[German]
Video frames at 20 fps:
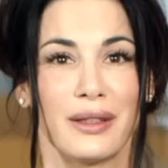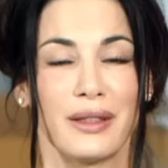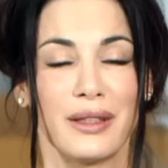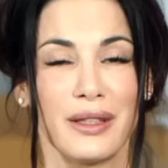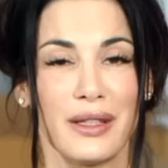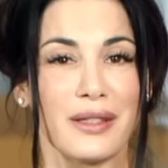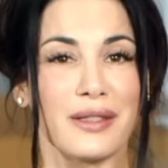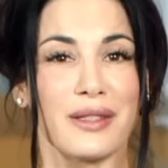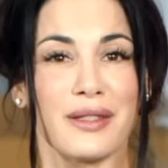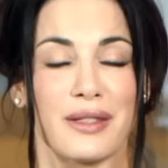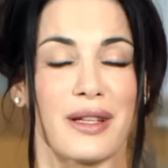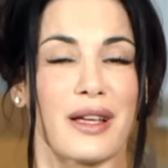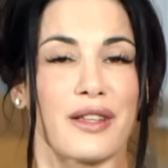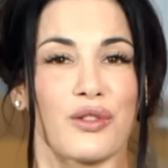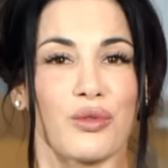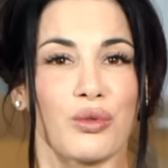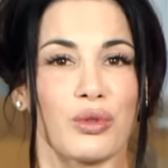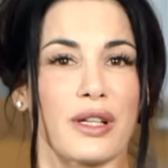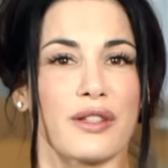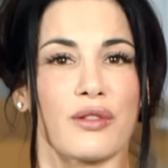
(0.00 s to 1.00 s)
ist es ja
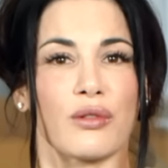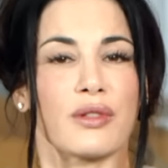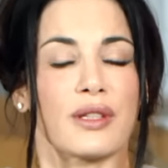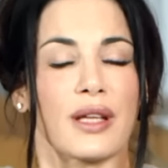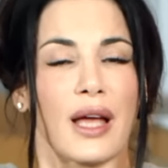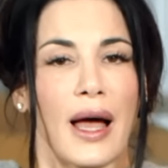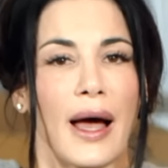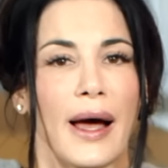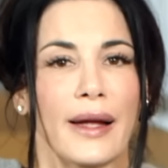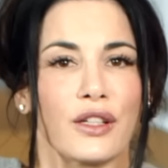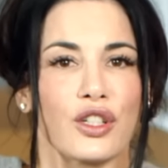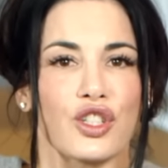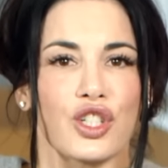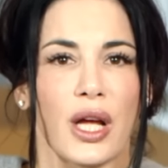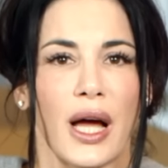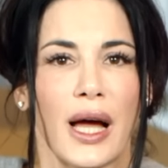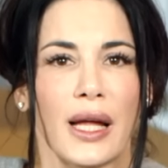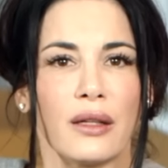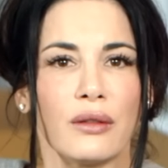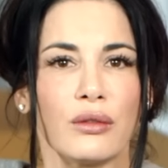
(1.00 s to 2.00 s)
so, dass unsere harte
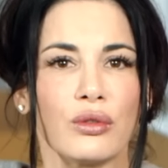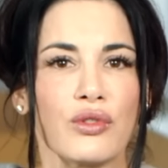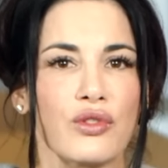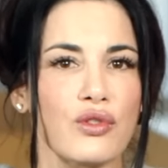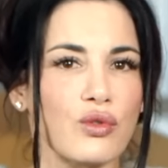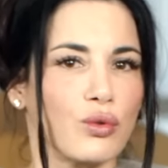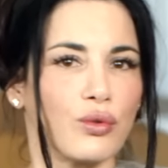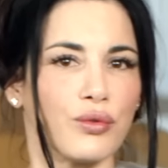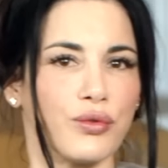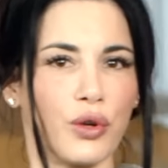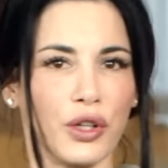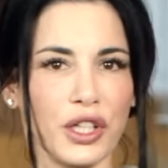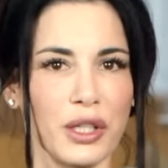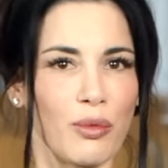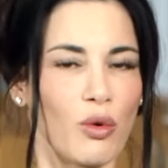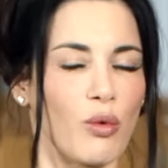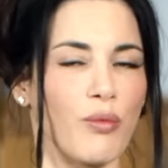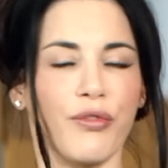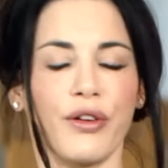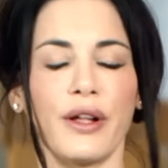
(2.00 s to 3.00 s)
Schale uns so vor dem
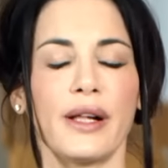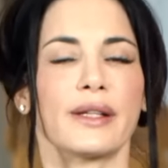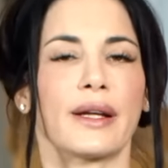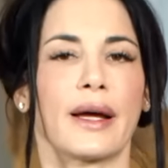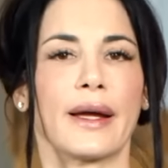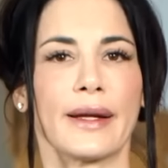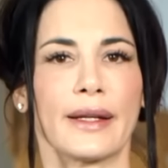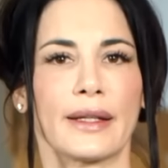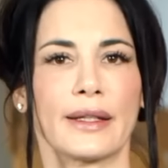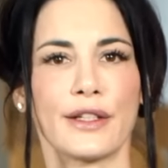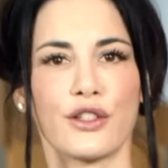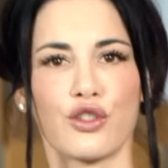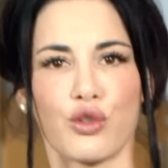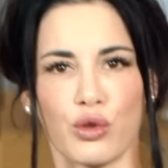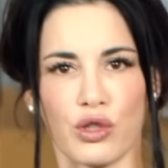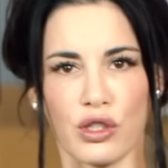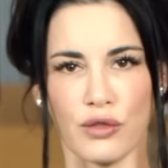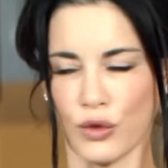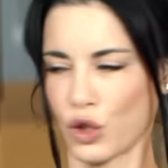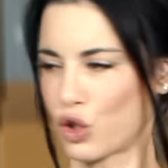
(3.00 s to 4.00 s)
Umfeld eigentlich
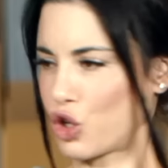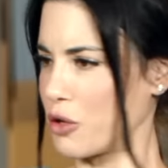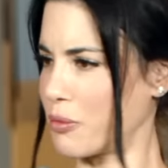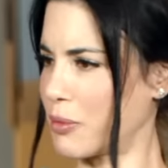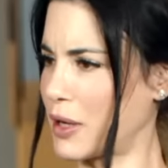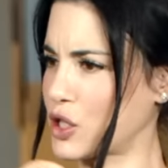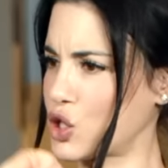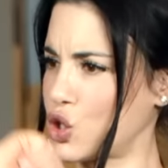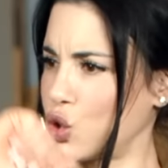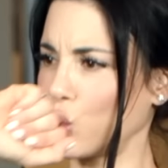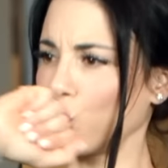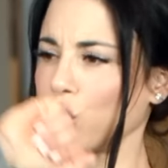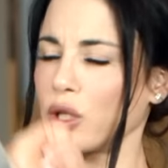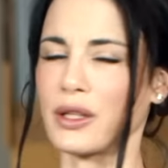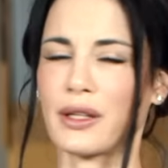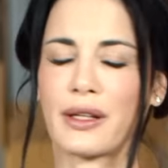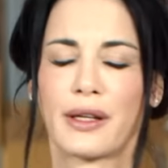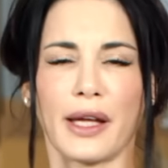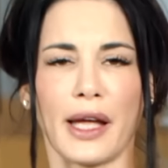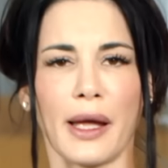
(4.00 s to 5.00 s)
schützt. Wir können mal
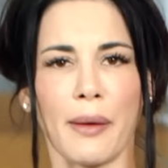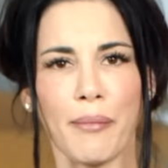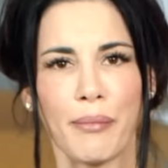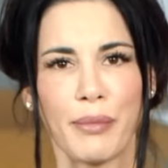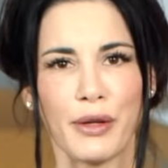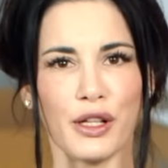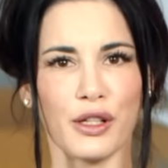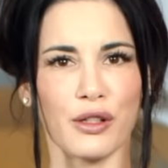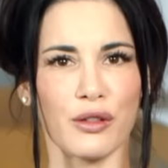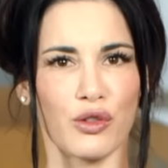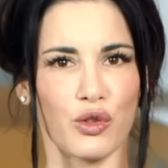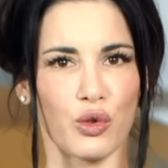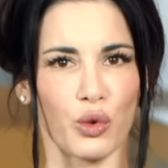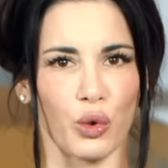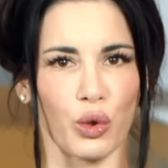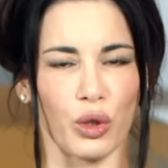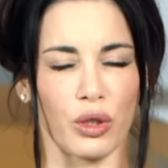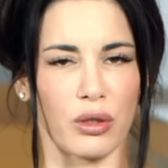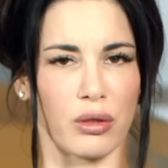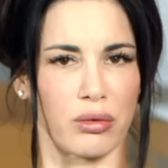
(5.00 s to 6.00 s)
zurückrempeln,
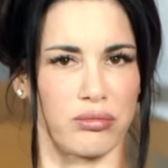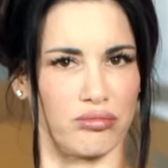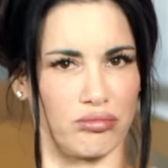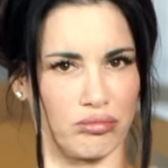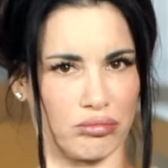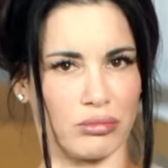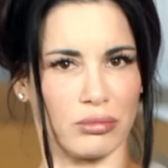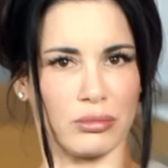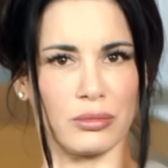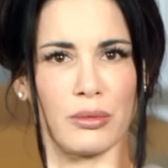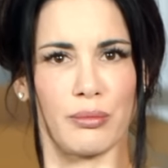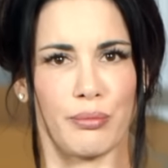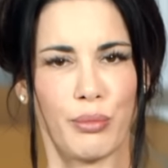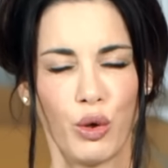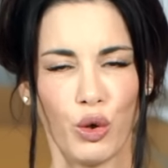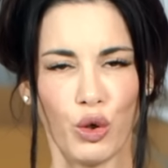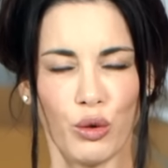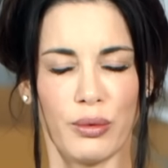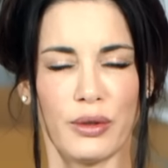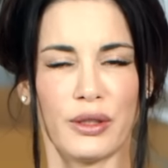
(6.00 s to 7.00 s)

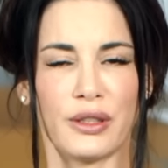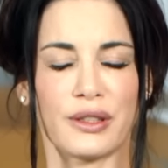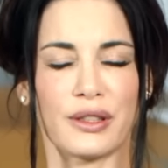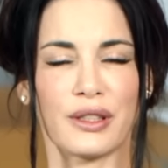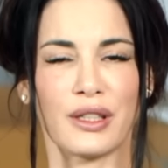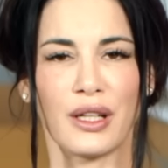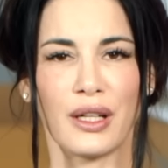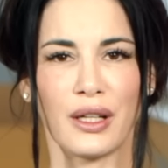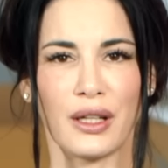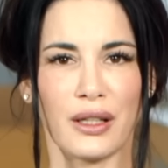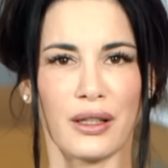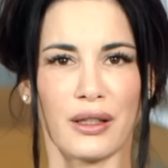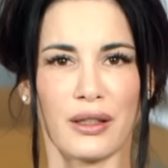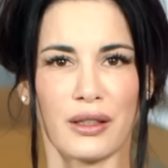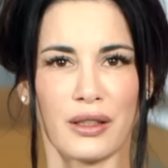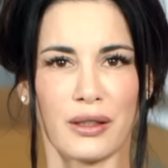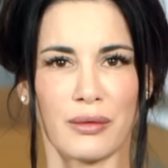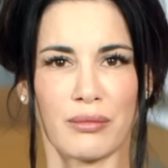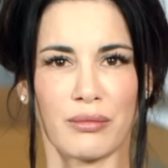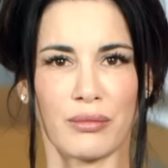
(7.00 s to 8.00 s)
zurückpöbeln
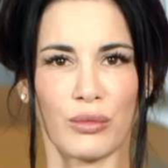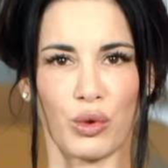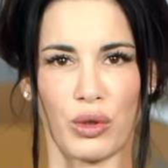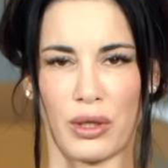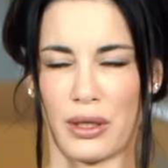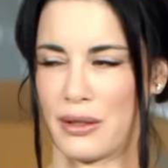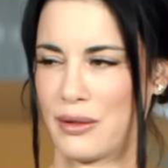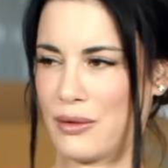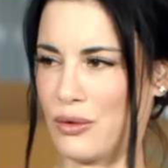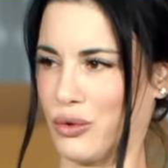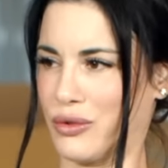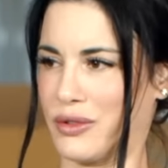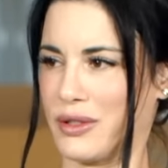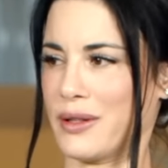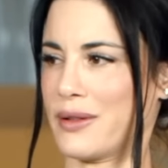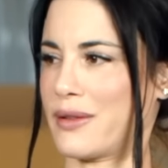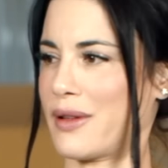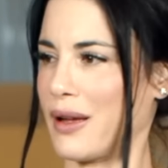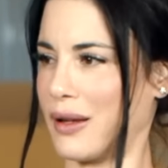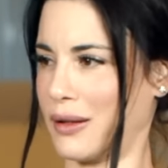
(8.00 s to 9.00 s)
ähm, oder uns
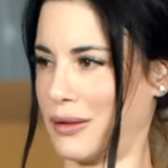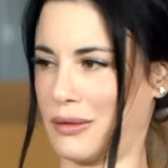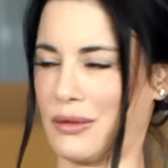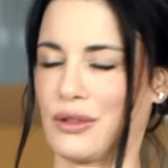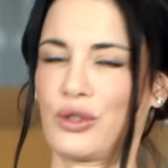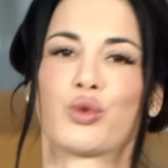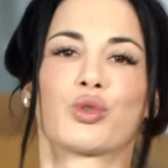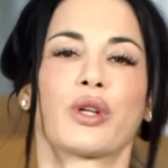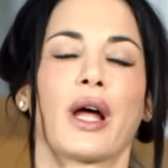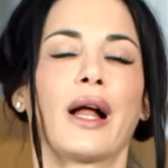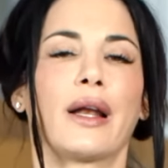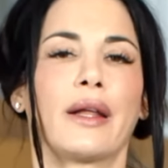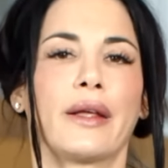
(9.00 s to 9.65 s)
sind Sachen total